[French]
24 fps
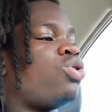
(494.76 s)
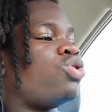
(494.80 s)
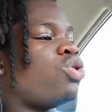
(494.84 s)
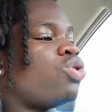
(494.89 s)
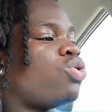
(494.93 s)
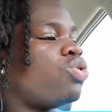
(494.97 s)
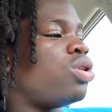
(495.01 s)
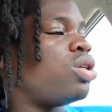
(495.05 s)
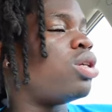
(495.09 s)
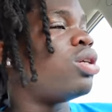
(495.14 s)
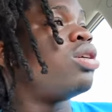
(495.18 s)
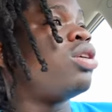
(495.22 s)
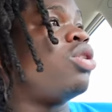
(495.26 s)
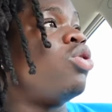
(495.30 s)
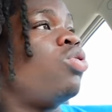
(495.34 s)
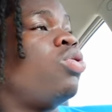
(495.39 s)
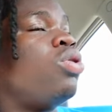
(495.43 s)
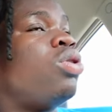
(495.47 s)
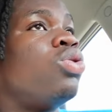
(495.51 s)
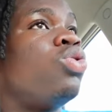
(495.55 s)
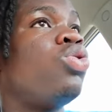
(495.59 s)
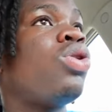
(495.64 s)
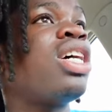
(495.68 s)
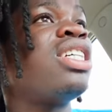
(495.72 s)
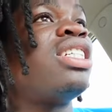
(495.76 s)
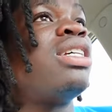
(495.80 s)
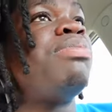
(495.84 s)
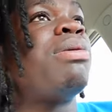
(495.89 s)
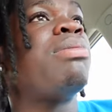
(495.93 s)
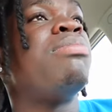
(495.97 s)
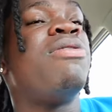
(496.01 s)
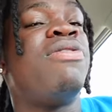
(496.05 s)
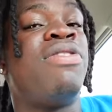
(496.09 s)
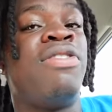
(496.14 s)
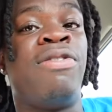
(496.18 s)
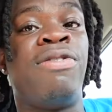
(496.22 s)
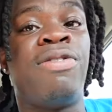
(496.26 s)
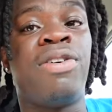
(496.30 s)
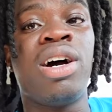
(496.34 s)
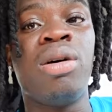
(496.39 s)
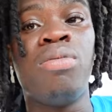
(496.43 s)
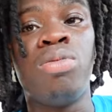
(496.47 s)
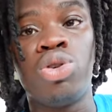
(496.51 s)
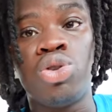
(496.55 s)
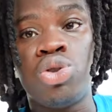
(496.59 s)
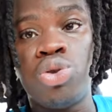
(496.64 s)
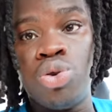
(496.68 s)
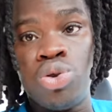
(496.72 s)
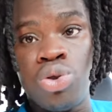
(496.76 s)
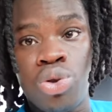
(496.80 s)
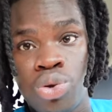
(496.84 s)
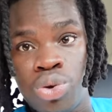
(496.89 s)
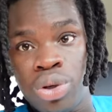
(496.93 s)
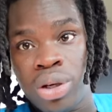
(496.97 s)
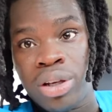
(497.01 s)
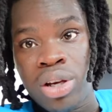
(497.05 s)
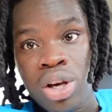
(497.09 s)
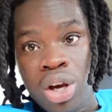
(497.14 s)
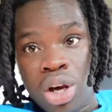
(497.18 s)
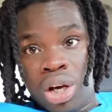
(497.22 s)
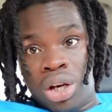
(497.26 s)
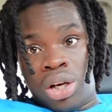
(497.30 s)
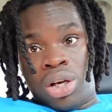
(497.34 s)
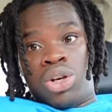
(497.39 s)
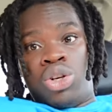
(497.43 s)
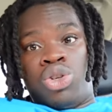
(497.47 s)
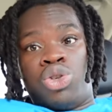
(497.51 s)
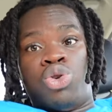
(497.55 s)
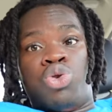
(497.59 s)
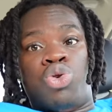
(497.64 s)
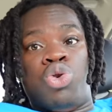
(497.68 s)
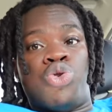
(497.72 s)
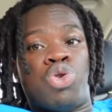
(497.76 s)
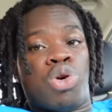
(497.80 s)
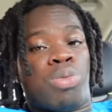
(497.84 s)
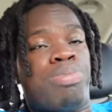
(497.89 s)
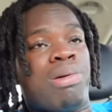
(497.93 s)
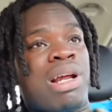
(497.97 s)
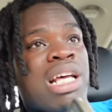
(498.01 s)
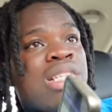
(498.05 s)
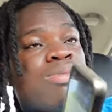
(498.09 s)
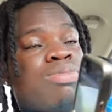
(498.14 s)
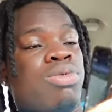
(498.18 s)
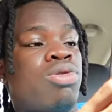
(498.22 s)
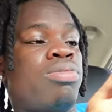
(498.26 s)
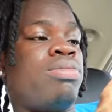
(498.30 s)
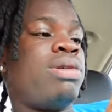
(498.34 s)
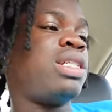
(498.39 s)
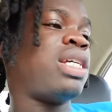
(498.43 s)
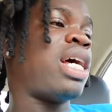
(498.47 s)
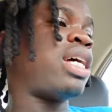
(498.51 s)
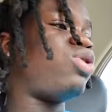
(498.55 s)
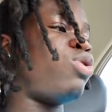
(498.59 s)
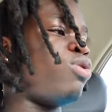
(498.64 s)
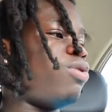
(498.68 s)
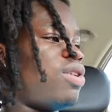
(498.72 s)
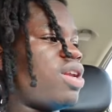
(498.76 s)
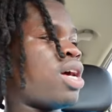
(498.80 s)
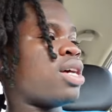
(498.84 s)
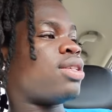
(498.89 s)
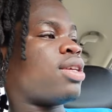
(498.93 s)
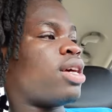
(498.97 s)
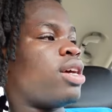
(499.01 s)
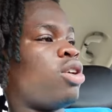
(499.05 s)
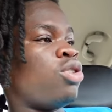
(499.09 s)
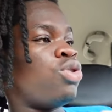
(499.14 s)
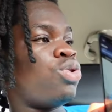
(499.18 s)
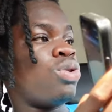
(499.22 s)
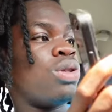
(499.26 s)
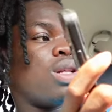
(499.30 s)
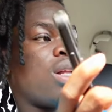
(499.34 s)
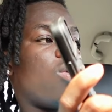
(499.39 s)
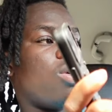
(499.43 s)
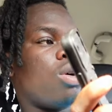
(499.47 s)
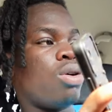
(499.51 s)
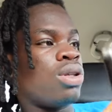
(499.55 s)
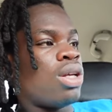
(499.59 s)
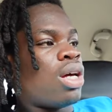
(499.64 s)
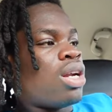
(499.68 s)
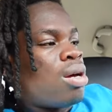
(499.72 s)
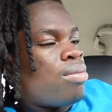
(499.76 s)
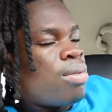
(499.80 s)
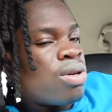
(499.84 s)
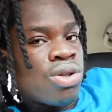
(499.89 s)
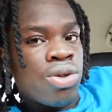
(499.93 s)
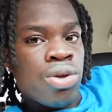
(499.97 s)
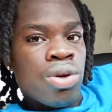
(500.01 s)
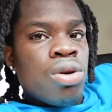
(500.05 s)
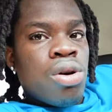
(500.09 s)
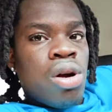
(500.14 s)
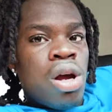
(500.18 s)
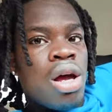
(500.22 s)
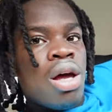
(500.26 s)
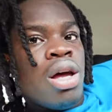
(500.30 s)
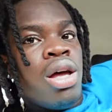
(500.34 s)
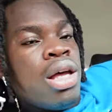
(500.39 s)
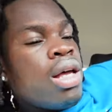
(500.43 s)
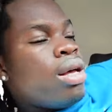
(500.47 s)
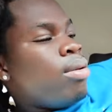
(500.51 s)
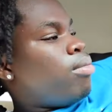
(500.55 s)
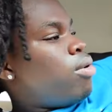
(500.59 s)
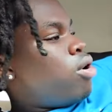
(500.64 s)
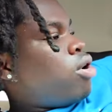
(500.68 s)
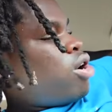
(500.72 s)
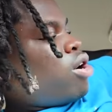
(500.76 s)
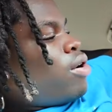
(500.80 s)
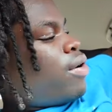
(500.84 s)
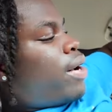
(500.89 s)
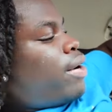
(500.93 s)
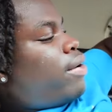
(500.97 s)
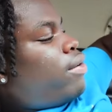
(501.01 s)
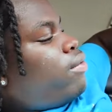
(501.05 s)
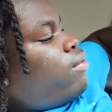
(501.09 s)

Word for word: aujourd'hui En tout cas, c'est pas, mais fait vraiment chaud aujourd'hui. Je suis sur place, bon, mais j'ai hâte de finir ça et ensuite là, on rentre à la maison. Bon, on va